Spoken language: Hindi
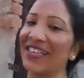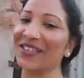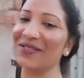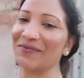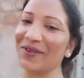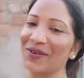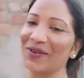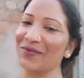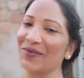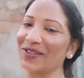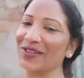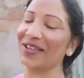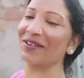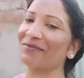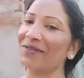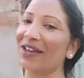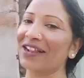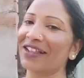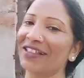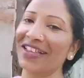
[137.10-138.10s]
छत पर मुझे
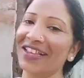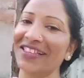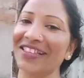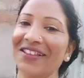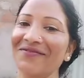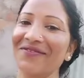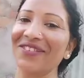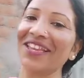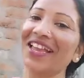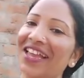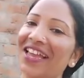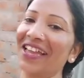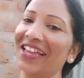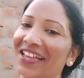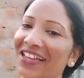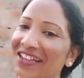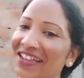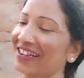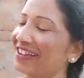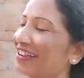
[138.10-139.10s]
हमारा जैसा भी है